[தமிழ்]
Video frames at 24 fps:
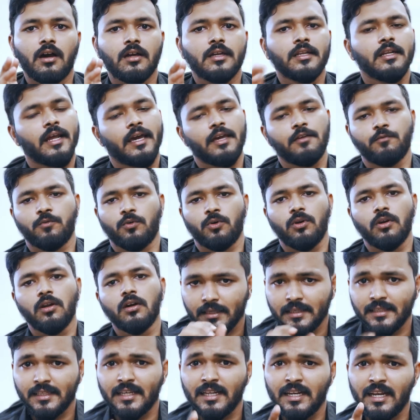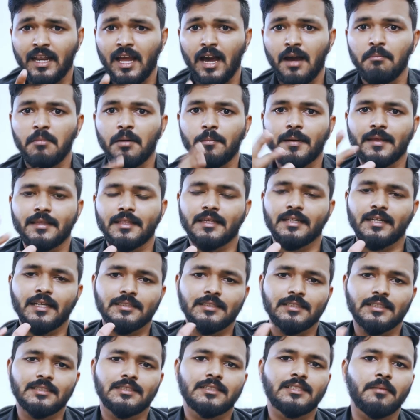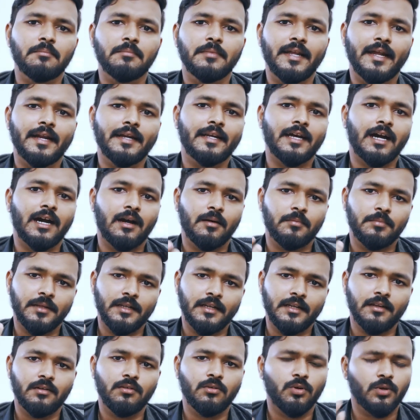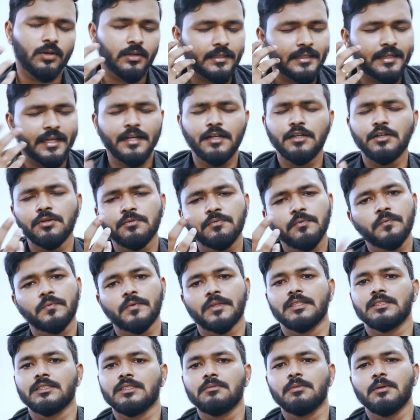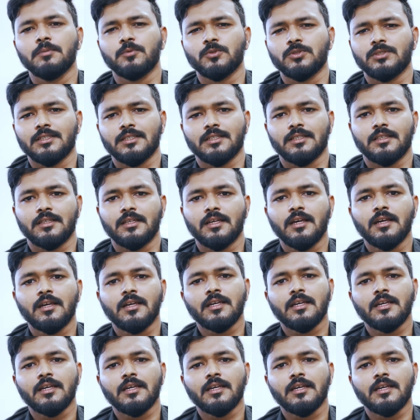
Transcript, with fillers: இன் ஐஃபோன் இது இல்லாமல் பார்த்தீங்கன்னா சிஸ்டம் டேட்டா அப்படின்னு ஒரு டென் டு ஃபிஃப்டீன் ஜிபி பிடிச்சிக்குது